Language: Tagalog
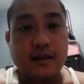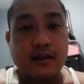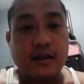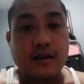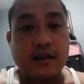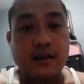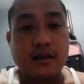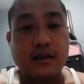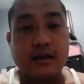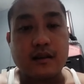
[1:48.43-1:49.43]

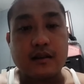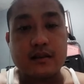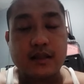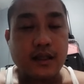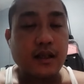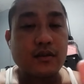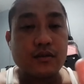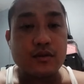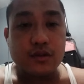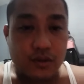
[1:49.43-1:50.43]
uh, saka
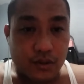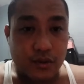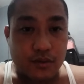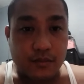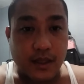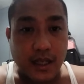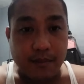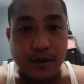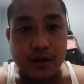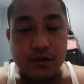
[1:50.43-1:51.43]
kung gusto nyong
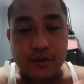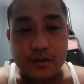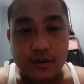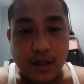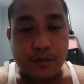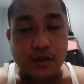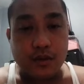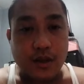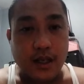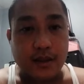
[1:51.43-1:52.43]
malaman yung
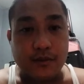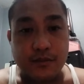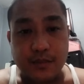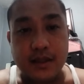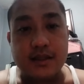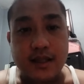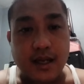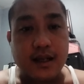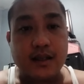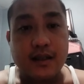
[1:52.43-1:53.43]
kabuuan please
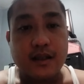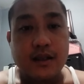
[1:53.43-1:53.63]
lang